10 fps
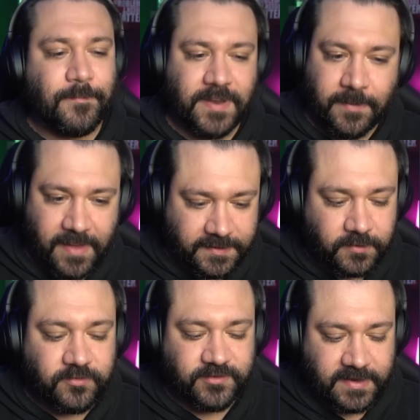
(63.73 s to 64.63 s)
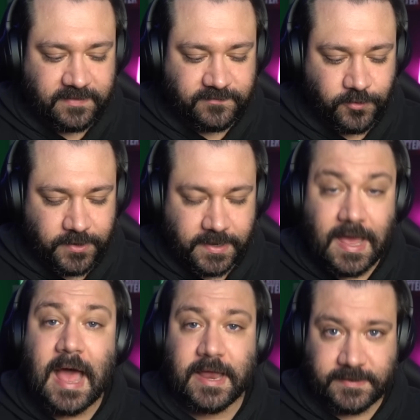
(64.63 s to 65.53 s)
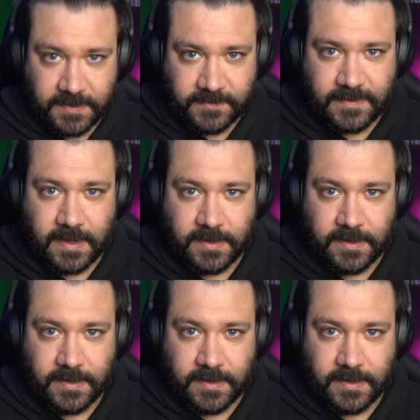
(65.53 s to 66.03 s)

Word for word: appena parte questa canzone, ai 30